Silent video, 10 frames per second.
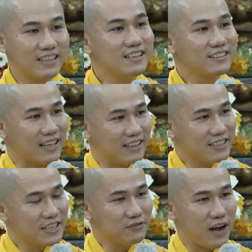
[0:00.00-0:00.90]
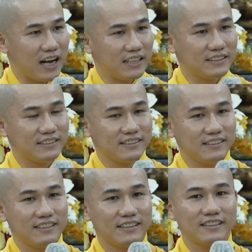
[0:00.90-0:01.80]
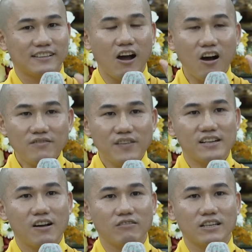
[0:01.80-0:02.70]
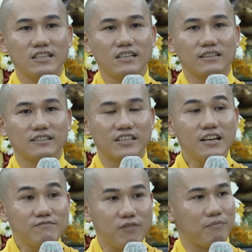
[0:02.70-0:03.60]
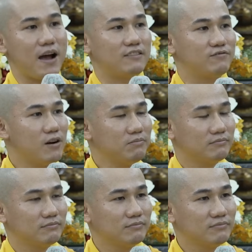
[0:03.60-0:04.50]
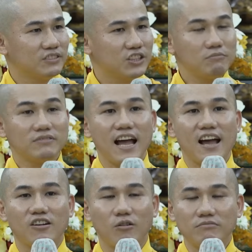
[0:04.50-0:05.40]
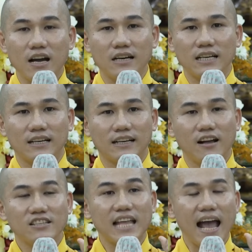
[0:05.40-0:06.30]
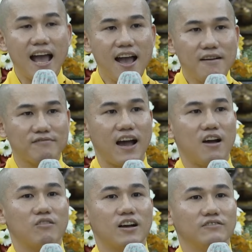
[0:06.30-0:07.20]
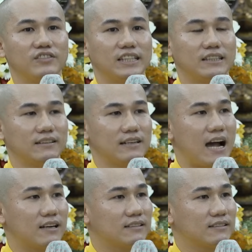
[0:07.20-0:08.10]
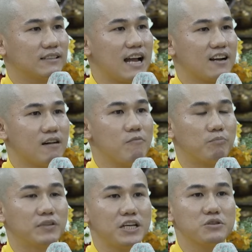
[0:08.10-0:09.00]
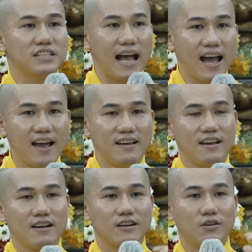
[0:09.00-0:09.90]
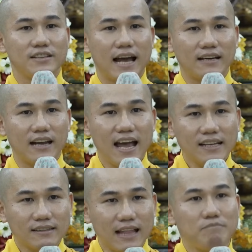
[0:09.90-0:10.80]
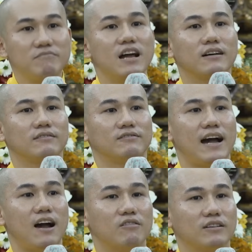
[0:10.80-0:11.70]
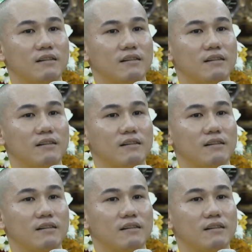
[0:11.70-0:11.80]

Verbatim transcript: Tương tự như vậy, đối với con đường chinh phục hạnh phúc, chúng ta cũng đừng có xa vào cái việc đặt ra các mục tiêu xa, rồi dành hết tâm lực vào